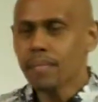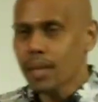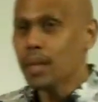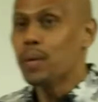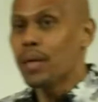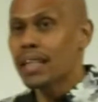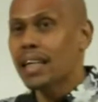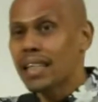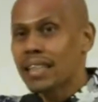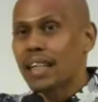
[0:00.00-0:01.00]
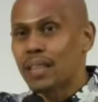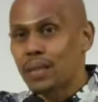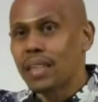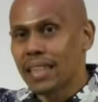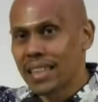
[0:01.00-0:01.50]
Yuk kita kejar
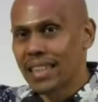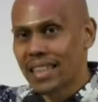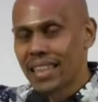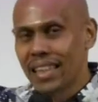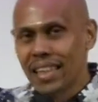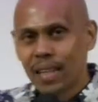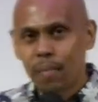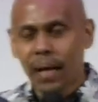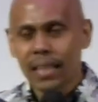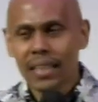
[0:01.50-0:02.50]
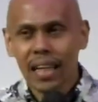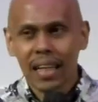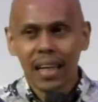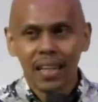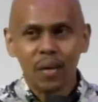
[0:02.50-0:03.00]
itunya. Makanya
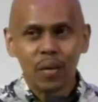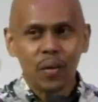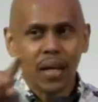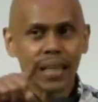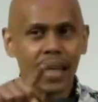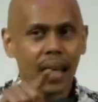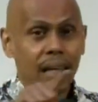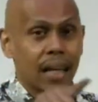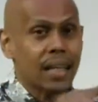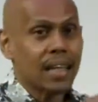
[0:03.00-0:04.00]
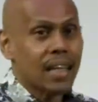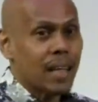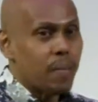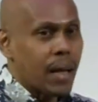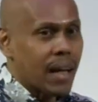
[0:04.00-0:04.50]
carilah dahulu kerajaan Allah dan
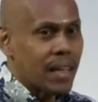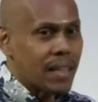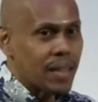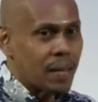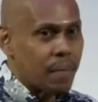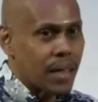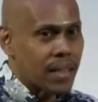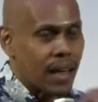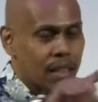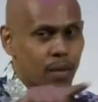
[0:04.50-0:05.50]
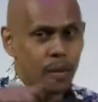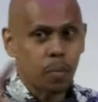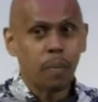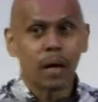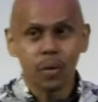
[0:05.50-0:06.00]
kebenarannya. Maka segala sesuatu
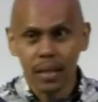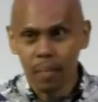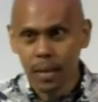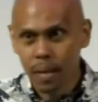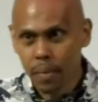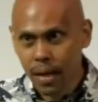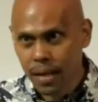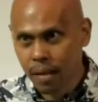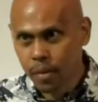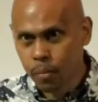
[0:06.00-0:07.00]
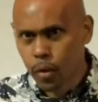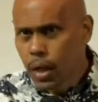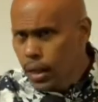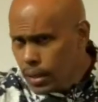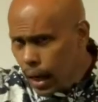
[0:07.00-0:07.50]
baru ditambah-tambahkan dalam hidupmu.
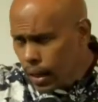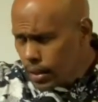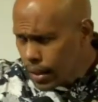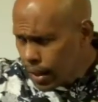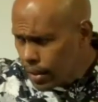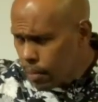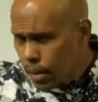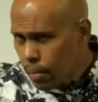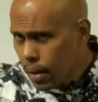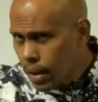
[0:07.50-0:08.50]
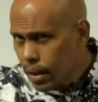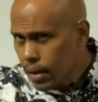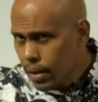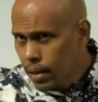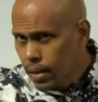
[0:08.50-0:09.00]
Jangan kejar yang ditambah-tambahkan.
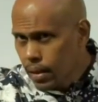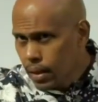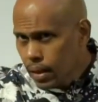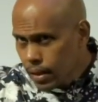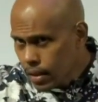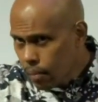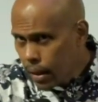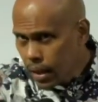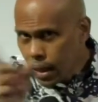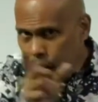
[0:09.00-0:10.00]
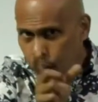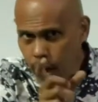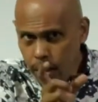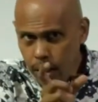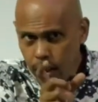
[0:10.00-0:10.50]
Kejar bagian yang
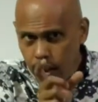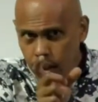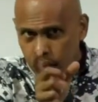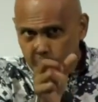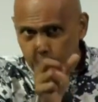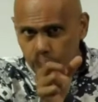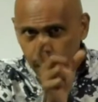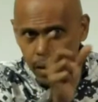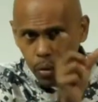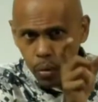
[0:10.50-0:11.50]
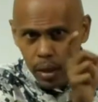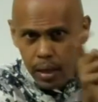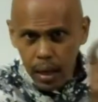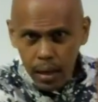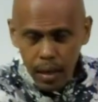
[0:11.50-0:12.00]
awalnya. Carilah dahulu
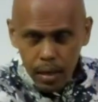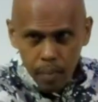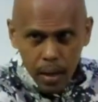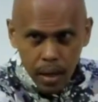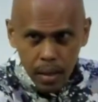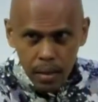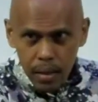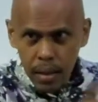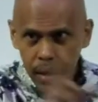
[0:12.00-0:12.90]
kerajaan Allah dan kebenarannya.